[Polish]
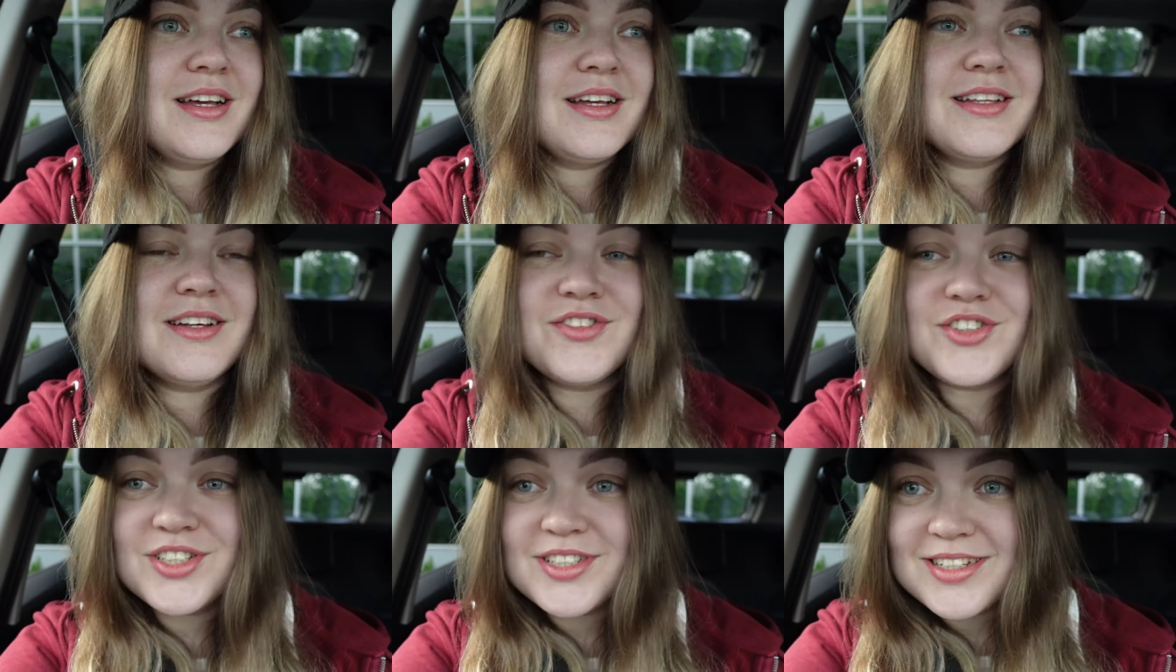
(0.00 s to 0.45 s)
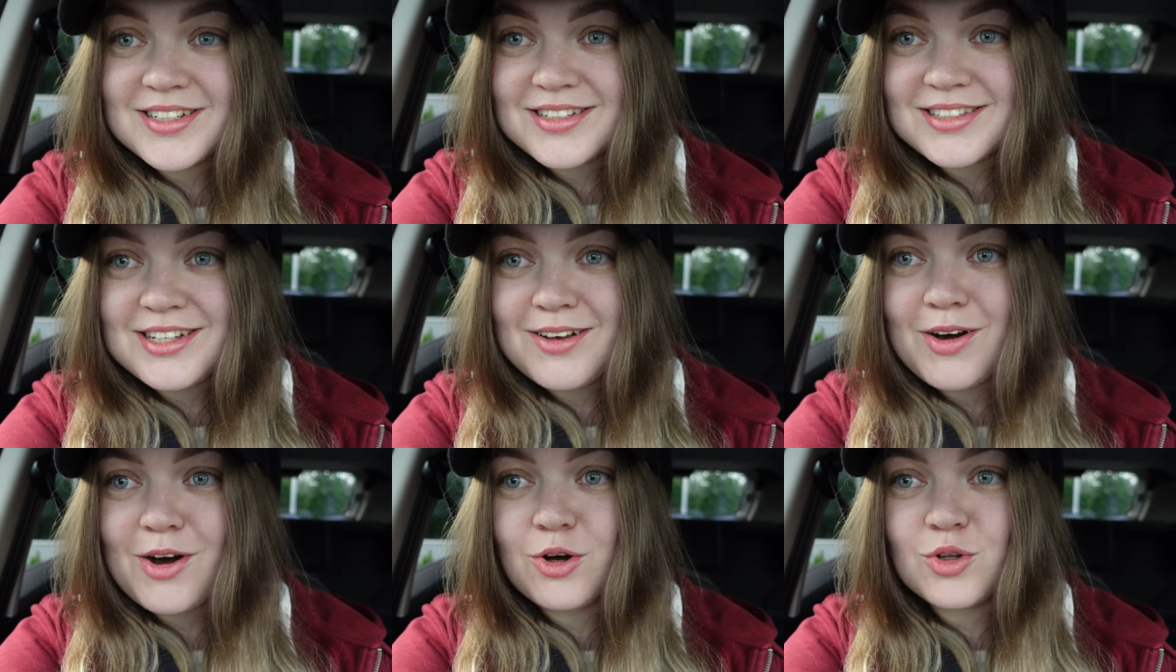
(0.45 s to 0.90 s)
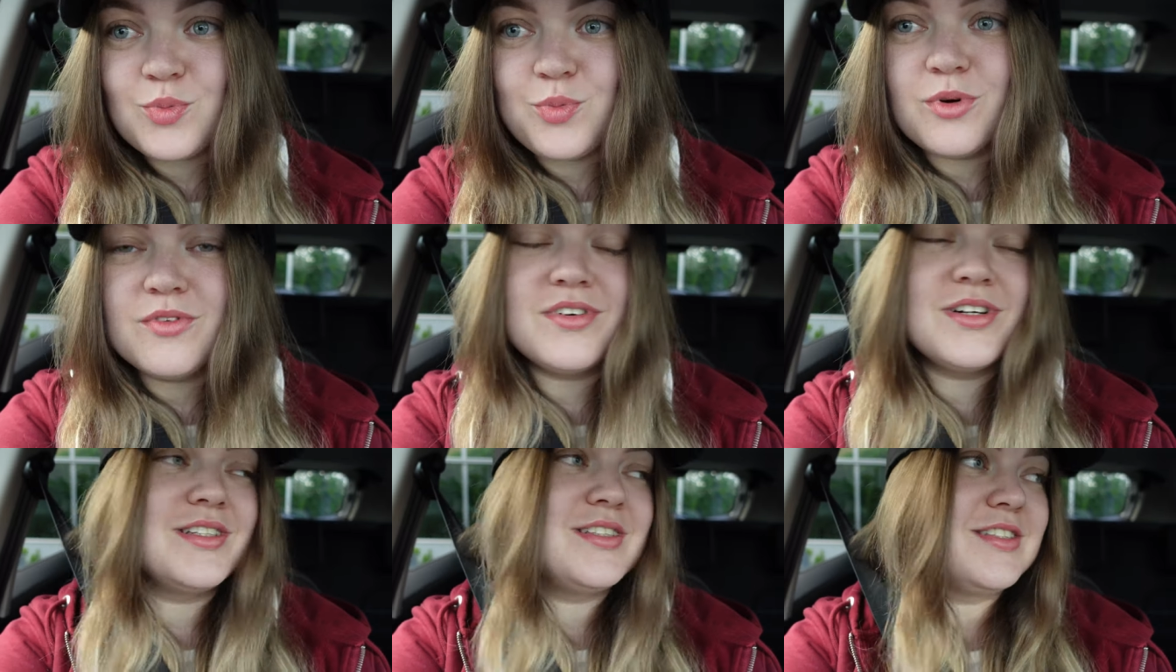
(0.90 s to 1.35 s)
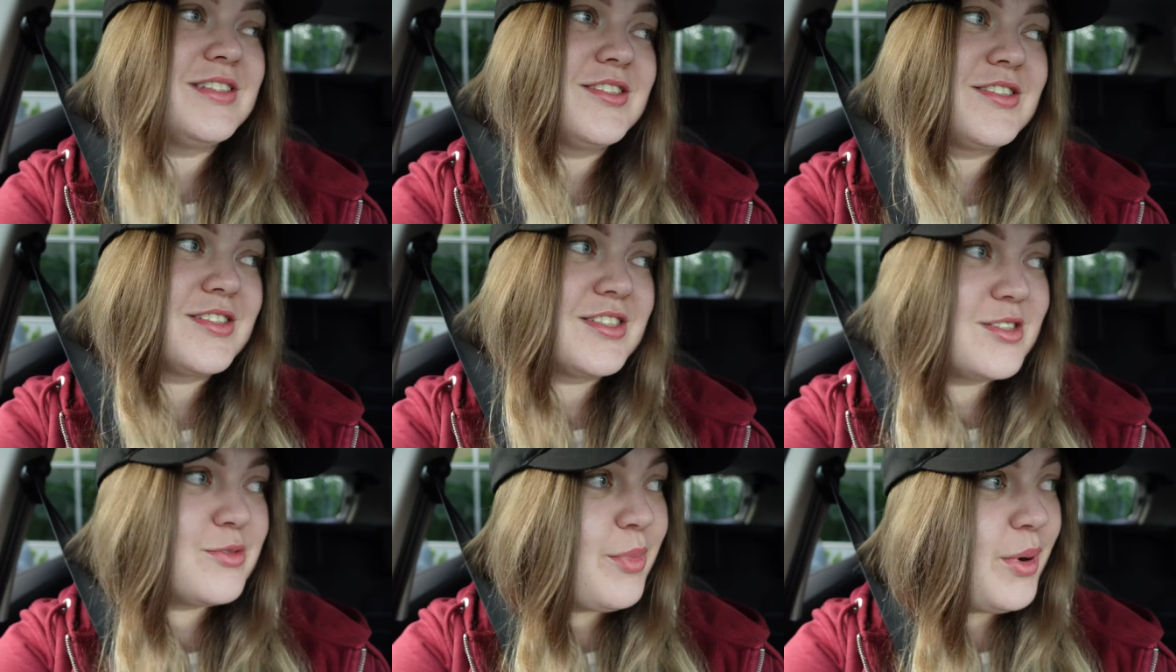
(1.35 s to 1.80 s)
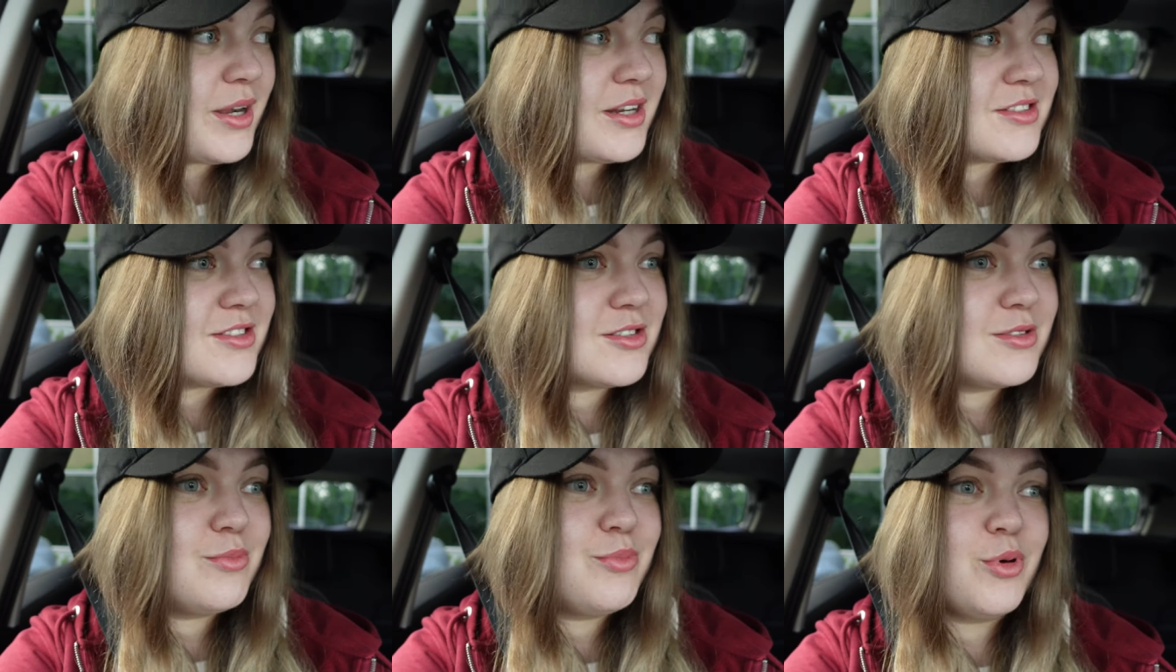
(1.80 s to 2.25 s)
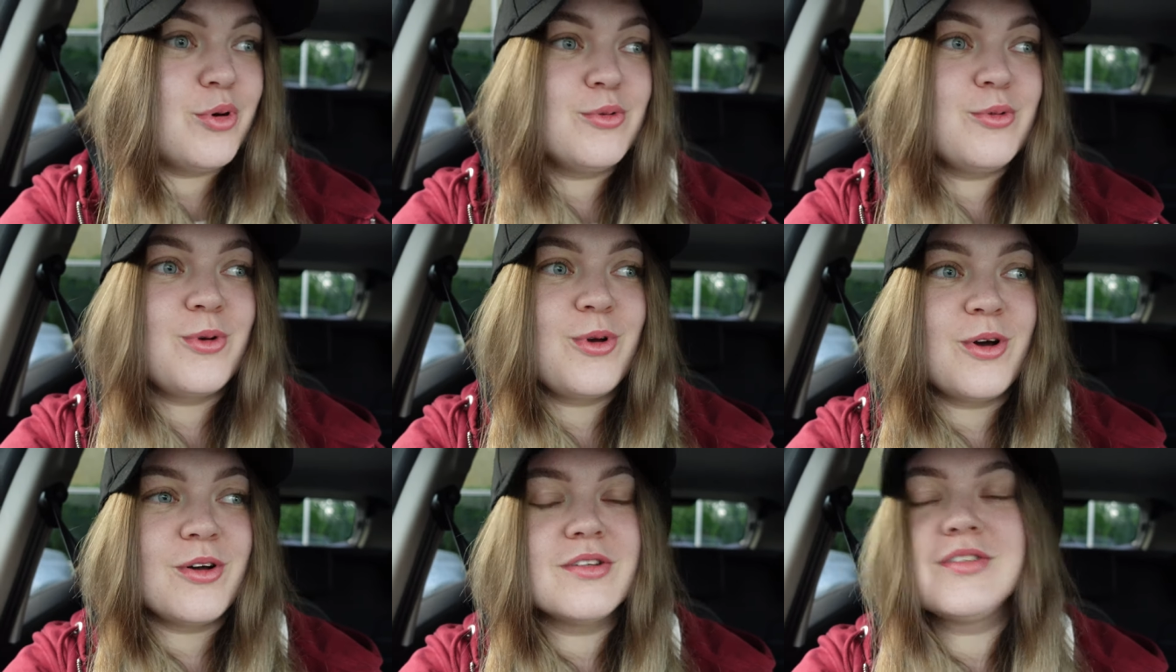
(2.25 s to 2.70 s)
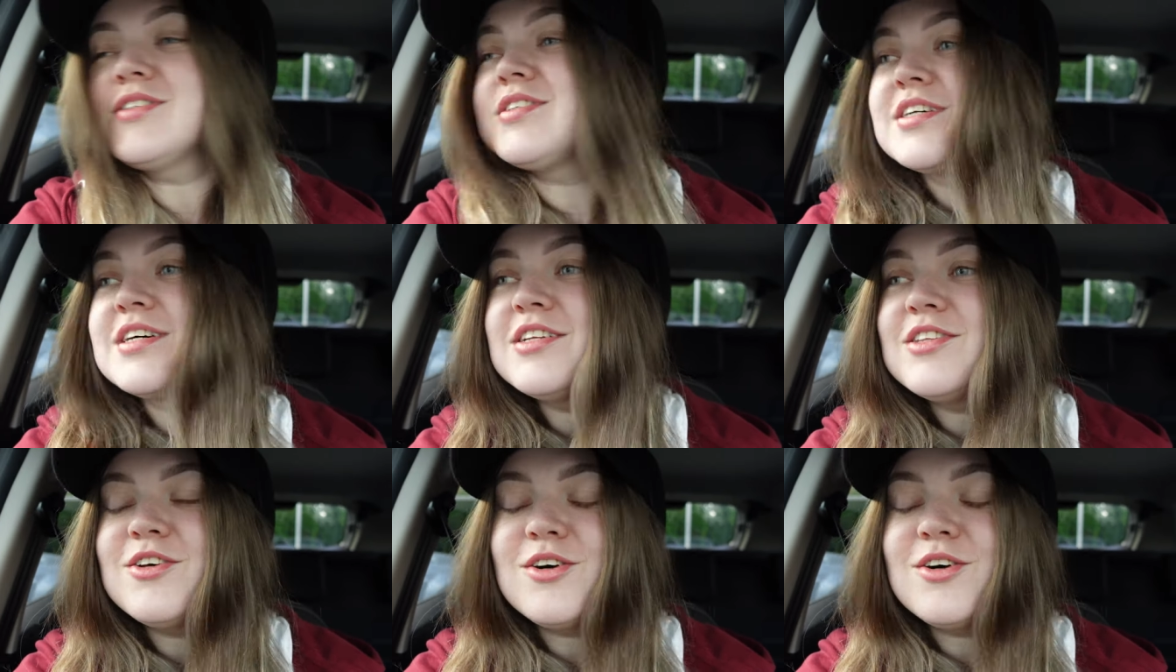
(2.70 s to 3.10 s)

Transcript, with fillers: Na wszystkie znała odpowiedzi, co jest bardzo imponujące.